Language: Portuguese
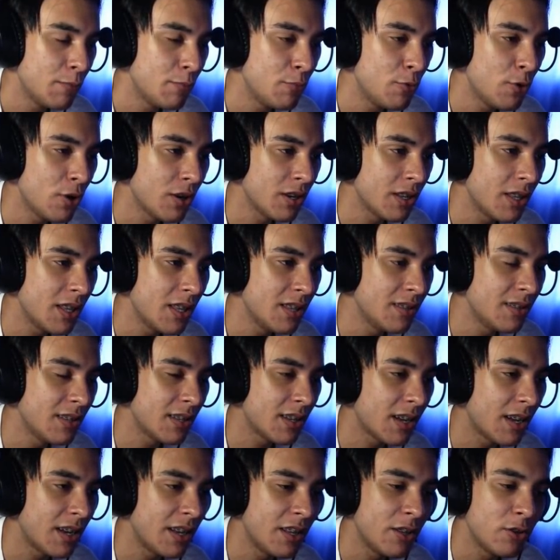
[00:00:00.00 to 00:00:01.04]
Pior que esse
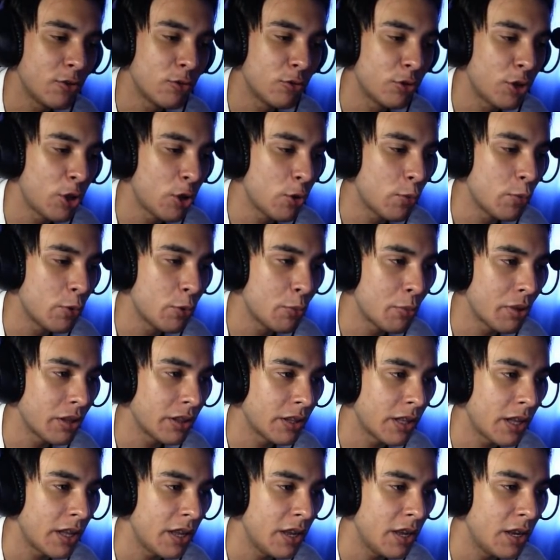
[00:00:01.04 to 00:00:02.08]
carinha não tem como eu
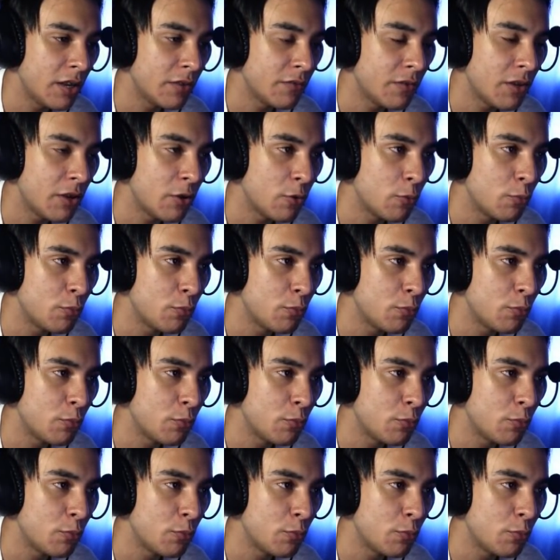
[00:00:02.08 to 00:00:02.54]
matar ele, velho.